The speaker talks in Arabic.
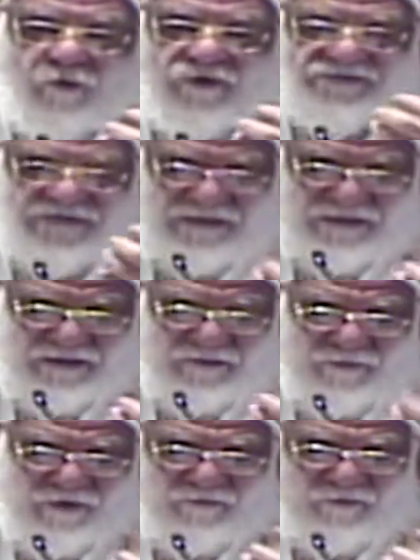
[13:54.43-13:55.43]
يصدق
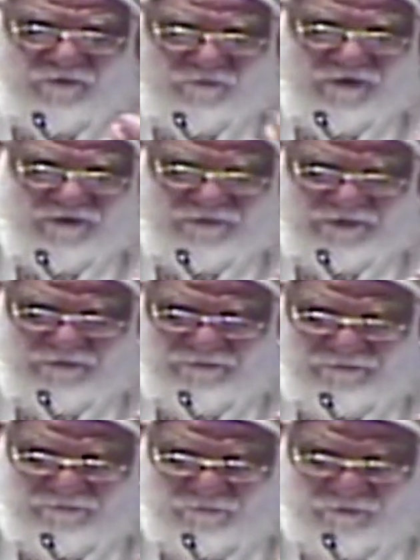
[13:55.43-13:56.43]
بابا وماما
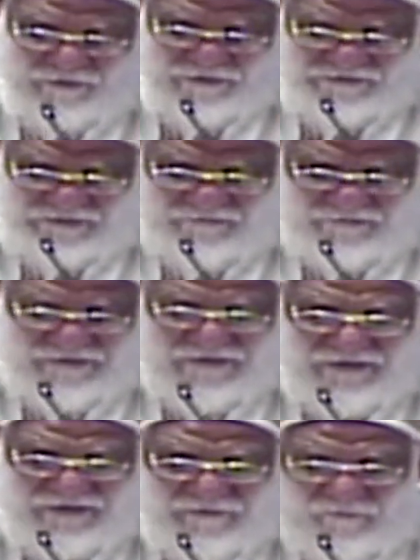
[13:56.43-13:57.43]
ويثق في
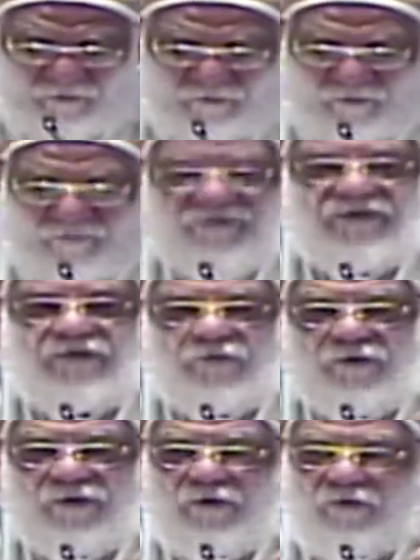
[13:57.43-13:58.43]
تعليمهم وفي
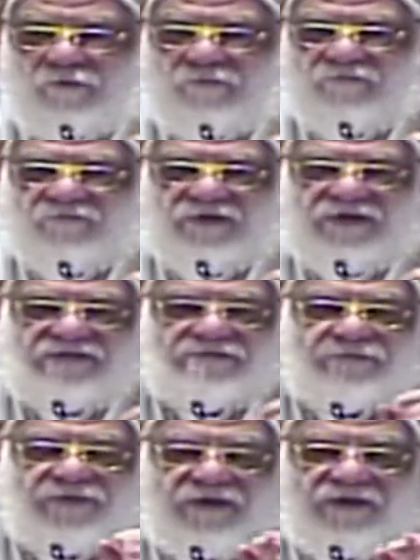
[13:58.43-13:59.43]
توجيههم
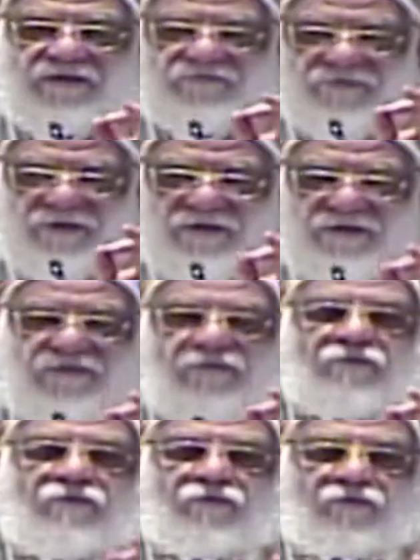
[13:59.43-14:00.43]
فلازم إحنا فعلا
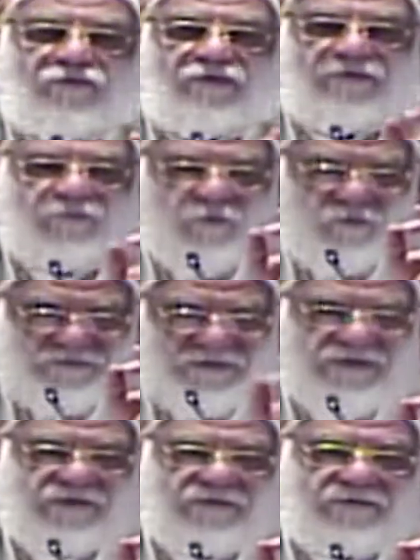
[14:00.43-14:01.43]
نكون نموذج
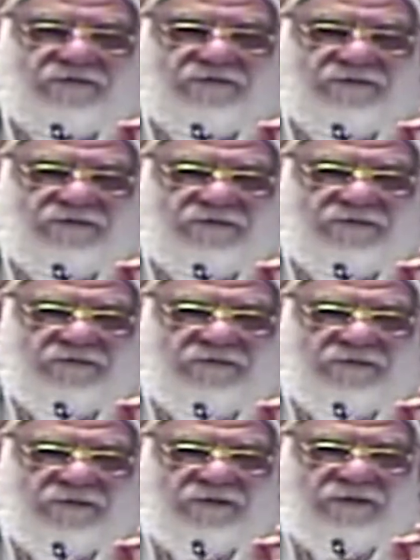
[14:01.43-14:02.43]

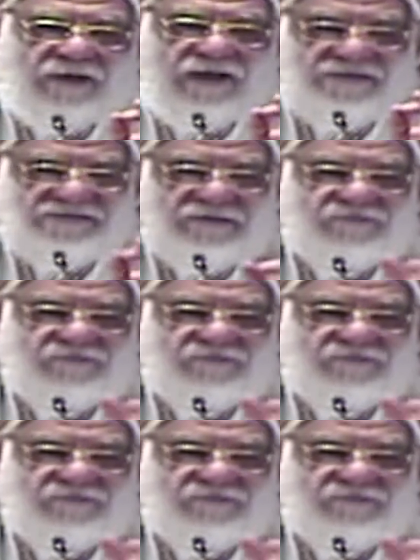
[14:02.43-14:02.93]
حسب